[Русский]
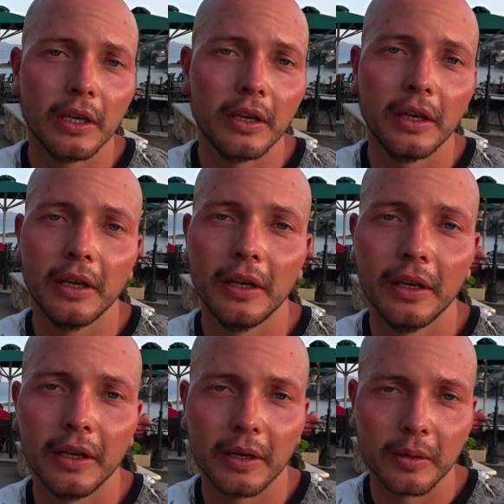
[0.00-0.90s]

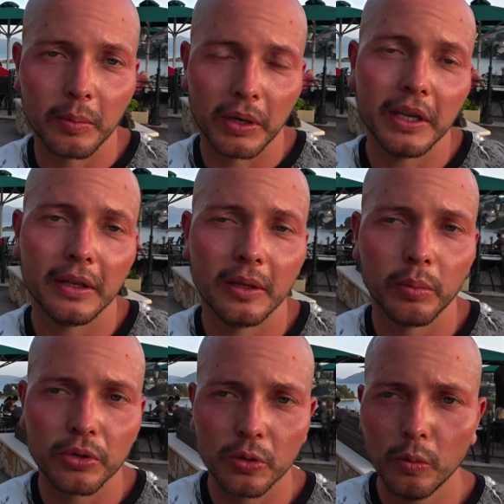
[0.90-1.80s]
И э, понятно
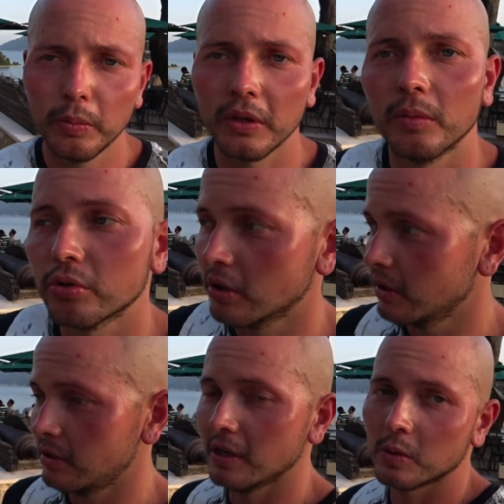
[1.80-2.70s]
почему, потому что
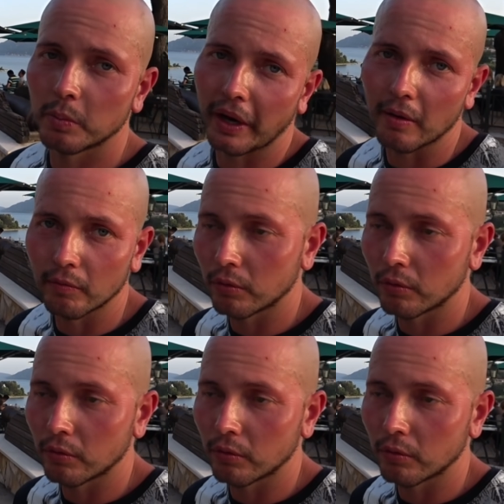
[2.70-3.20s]
здесь прям